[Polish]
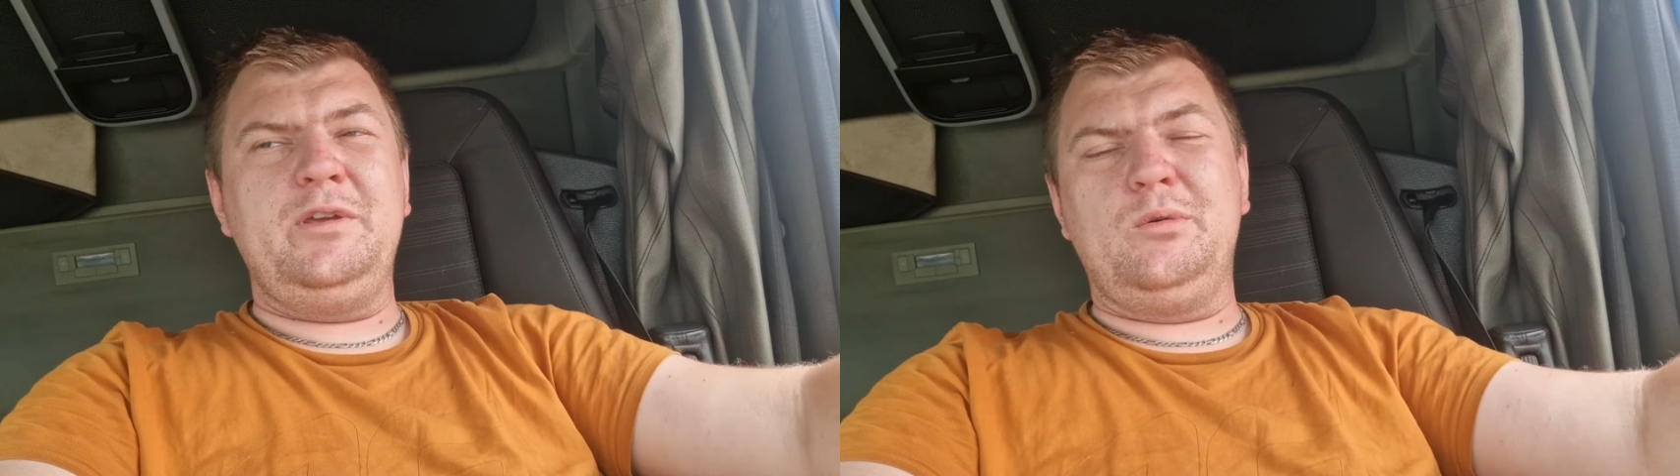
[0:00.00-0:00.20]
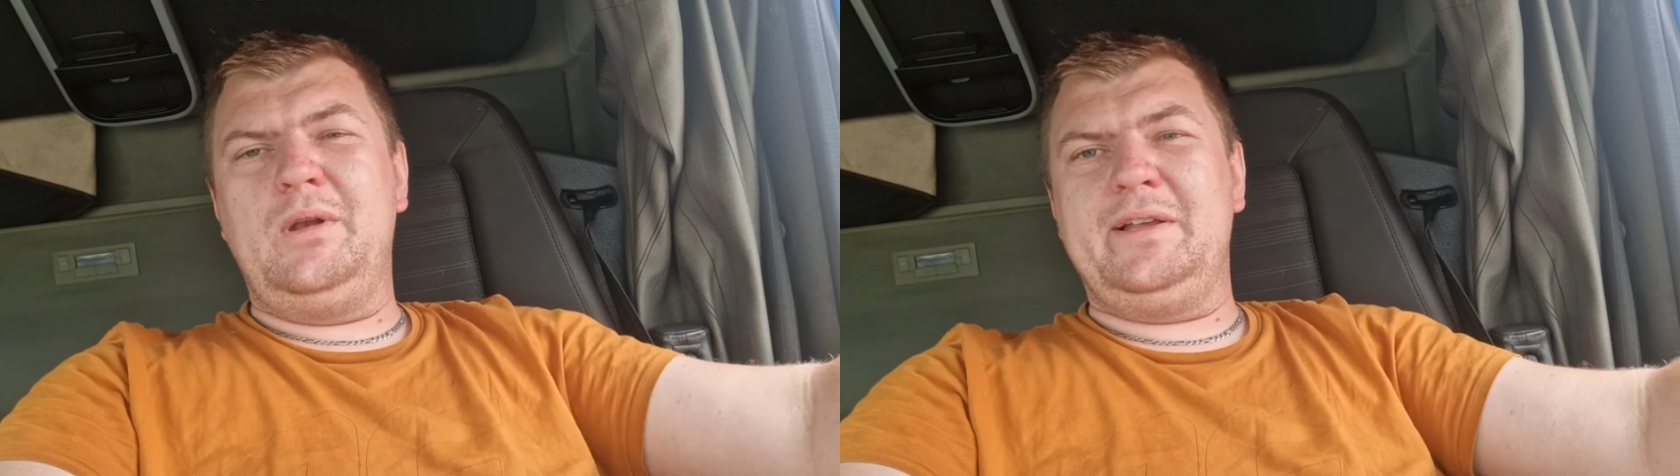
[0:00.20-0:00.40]

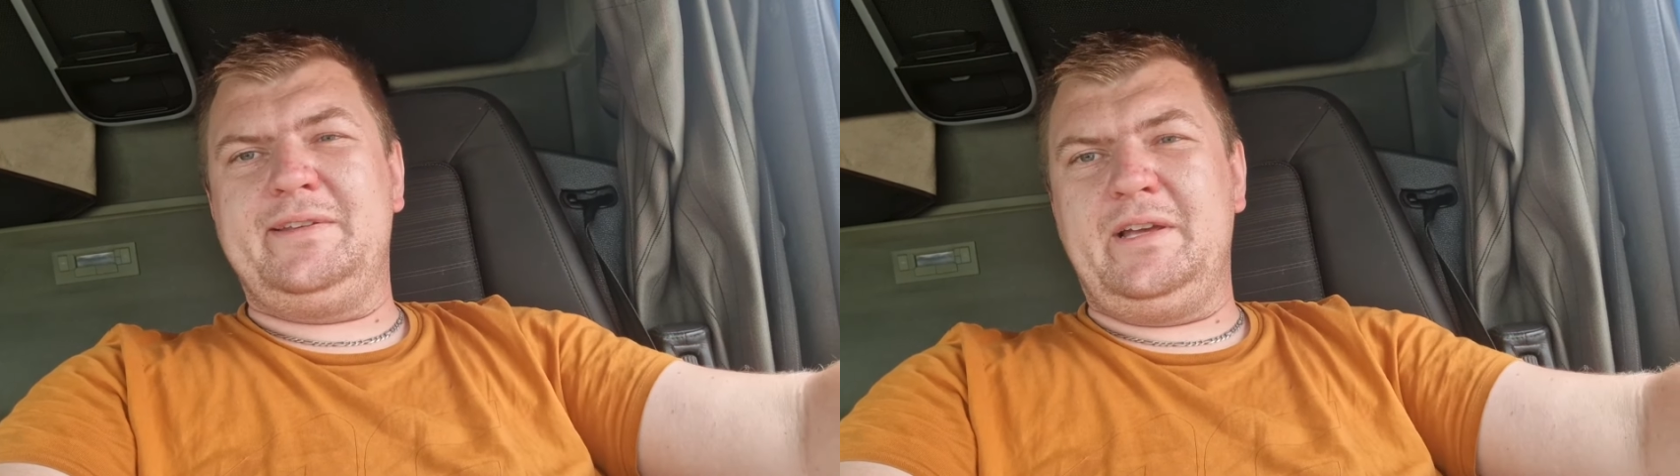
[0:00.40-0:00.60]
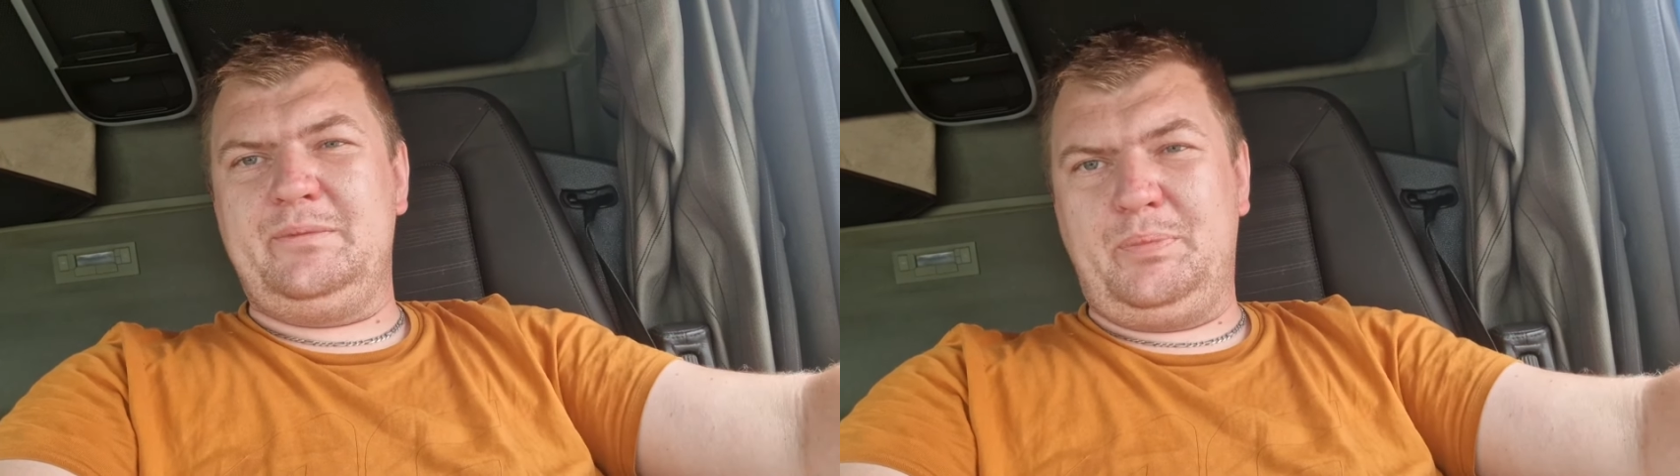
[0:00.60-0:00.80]
Jula
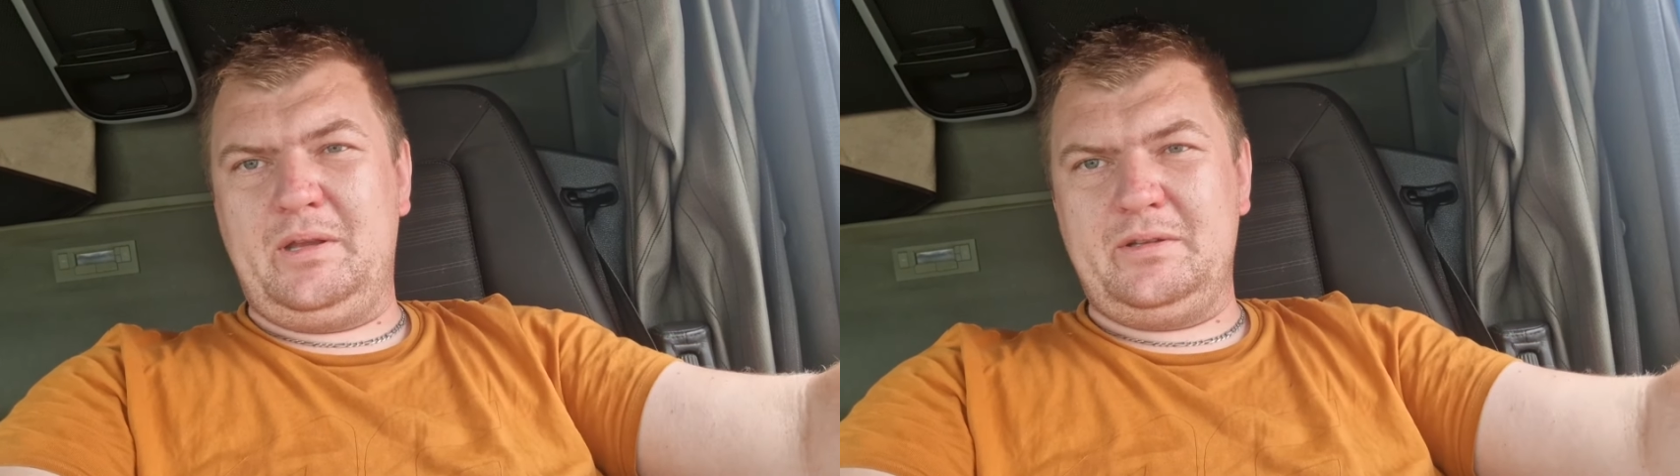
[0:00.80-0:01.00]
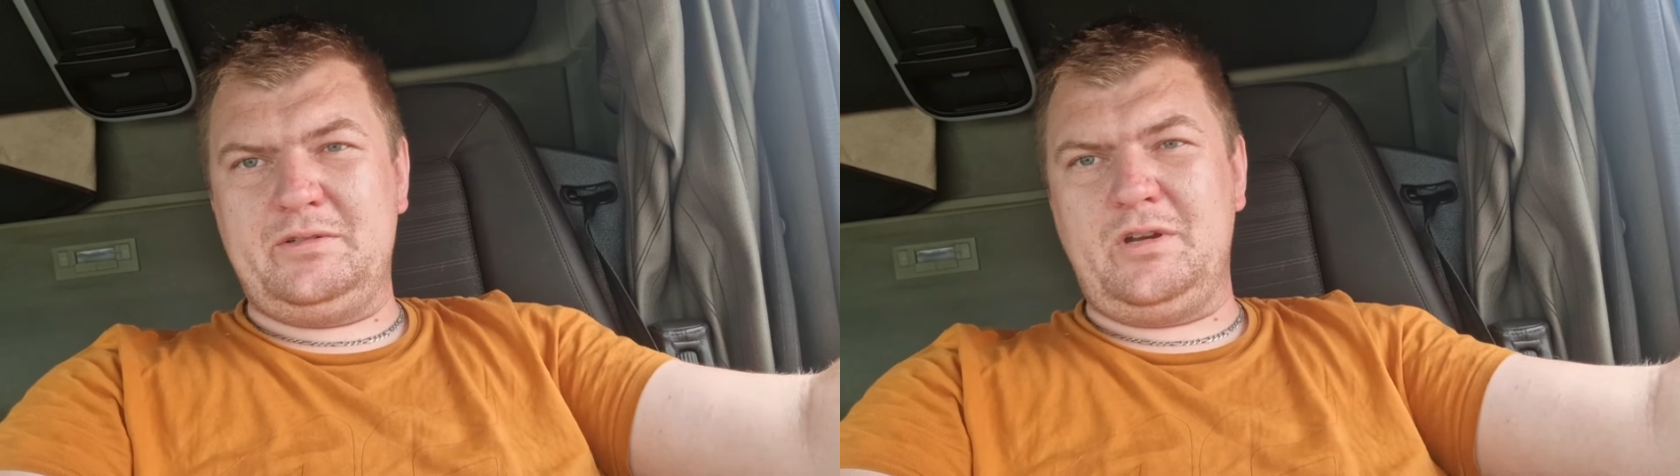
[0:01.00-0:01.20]
Sad,
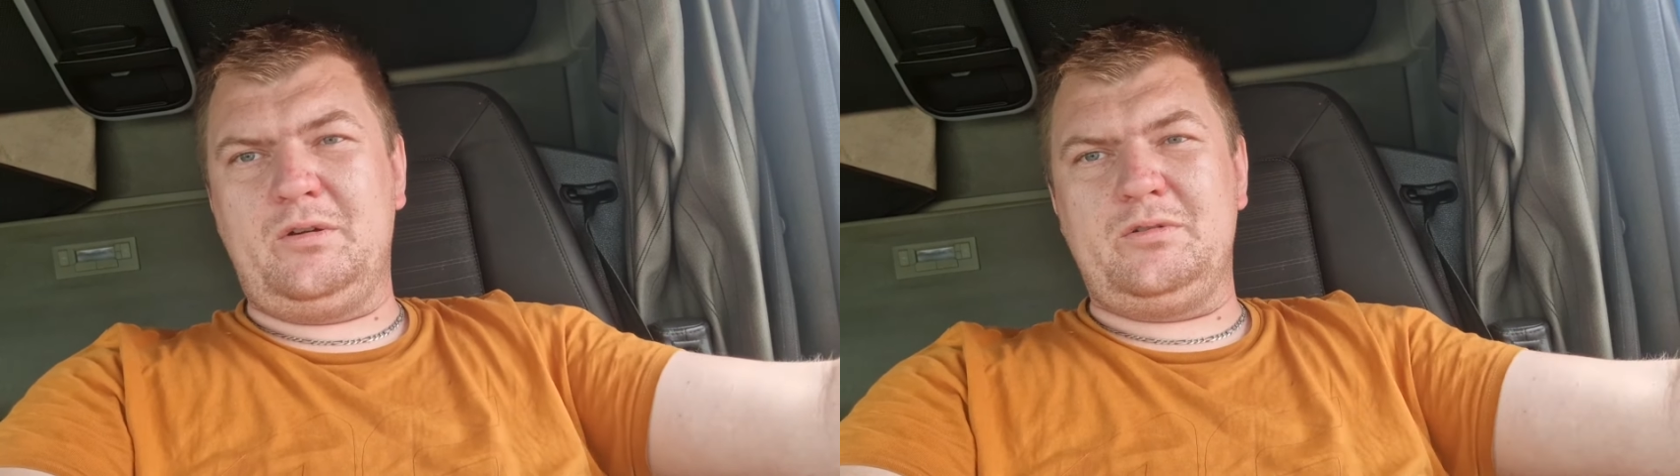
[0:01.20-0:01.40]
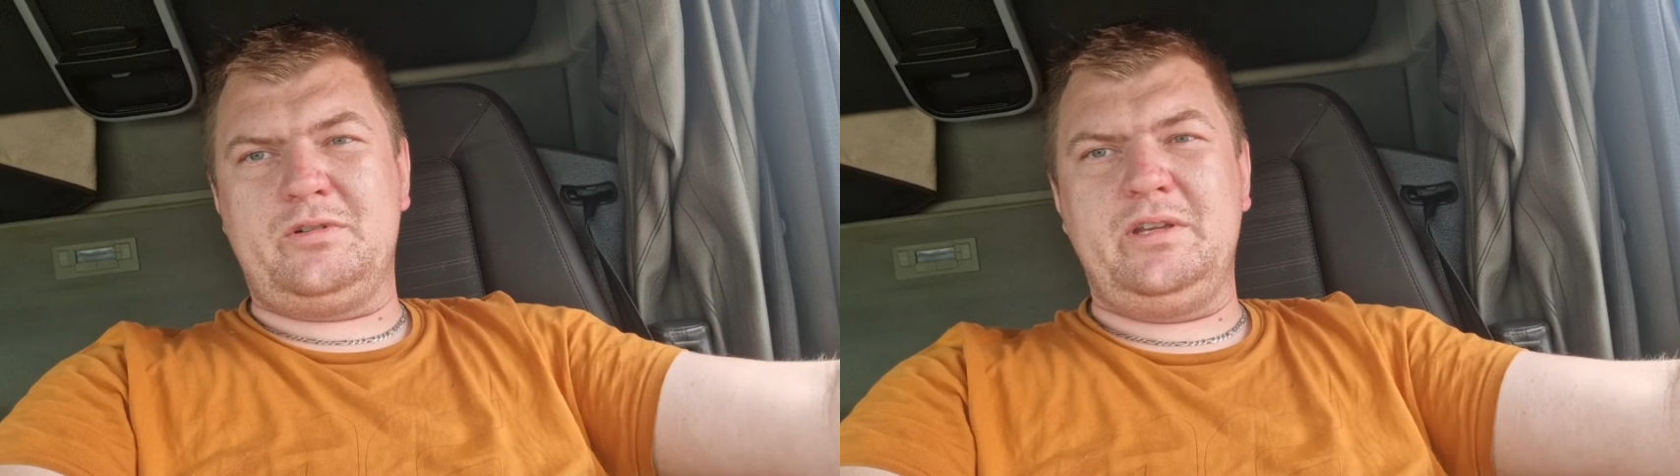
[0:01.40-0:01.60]
pan
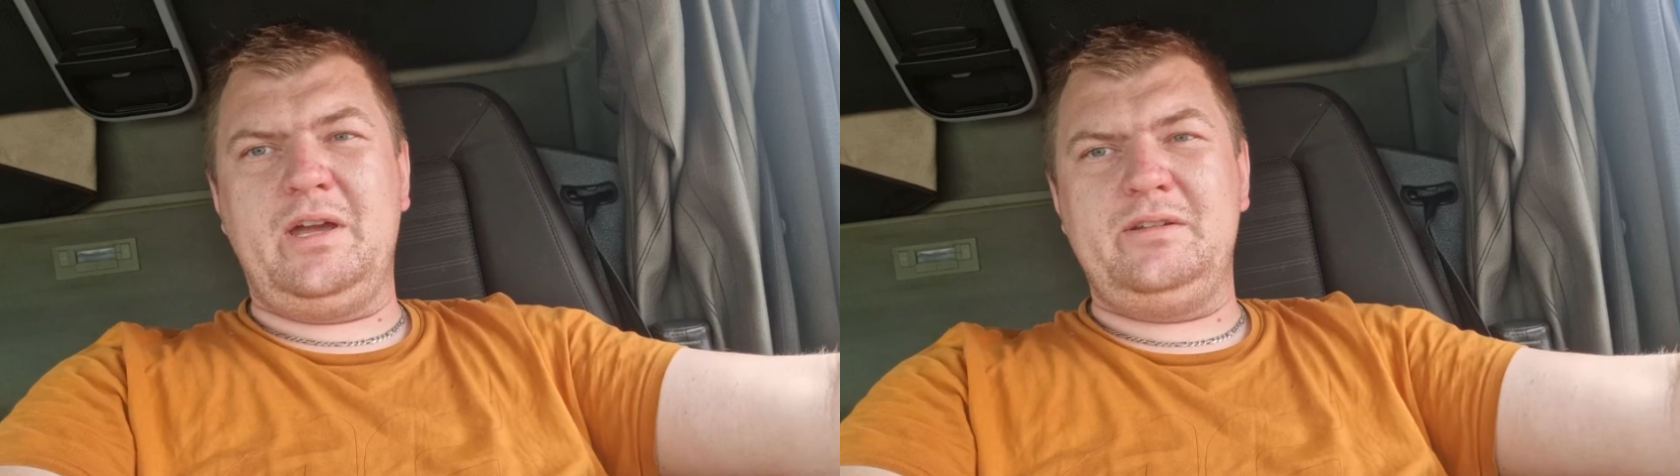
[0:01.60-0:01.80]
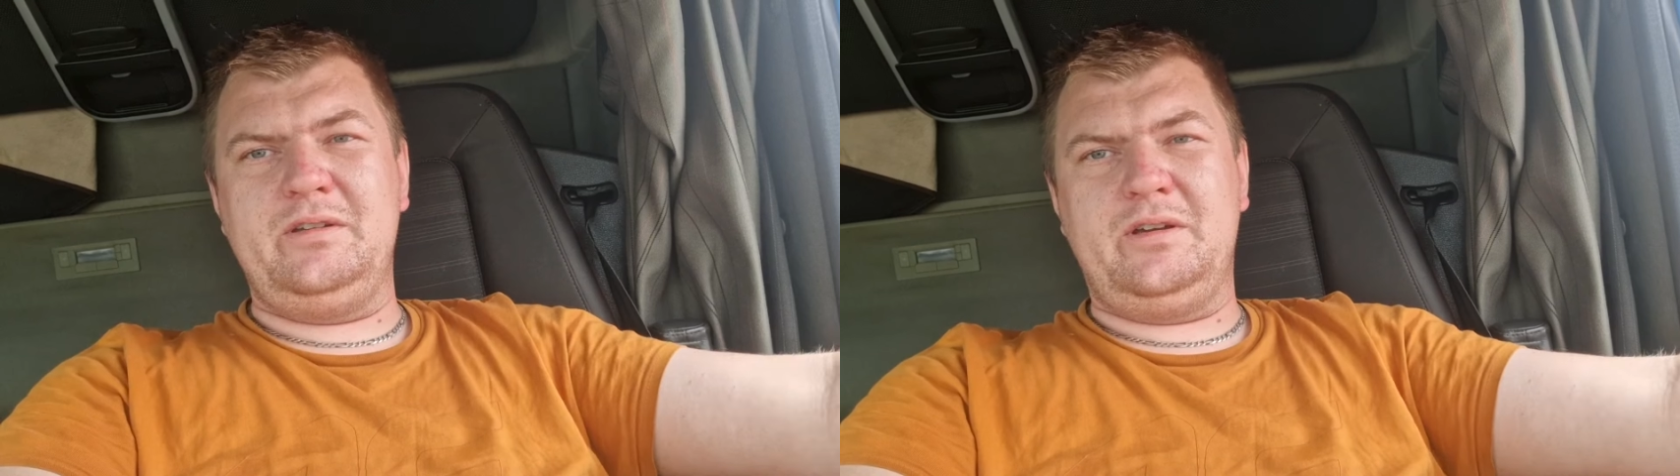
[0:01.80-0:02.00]
Grzegorz
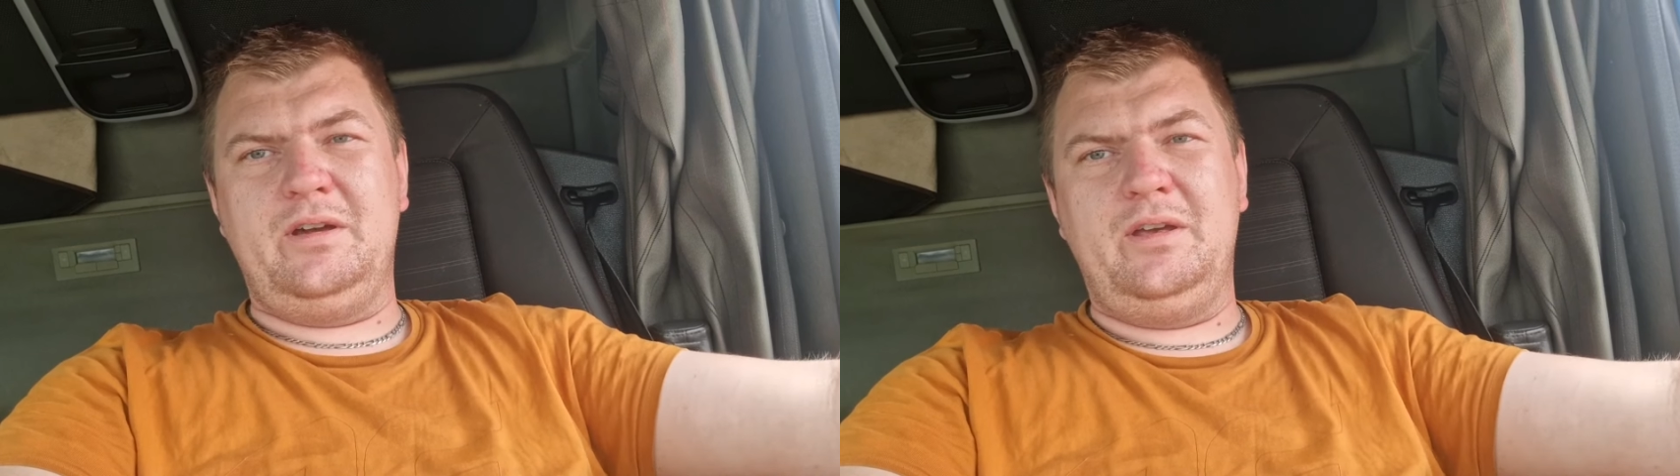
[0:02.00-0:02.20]
Gniadzik.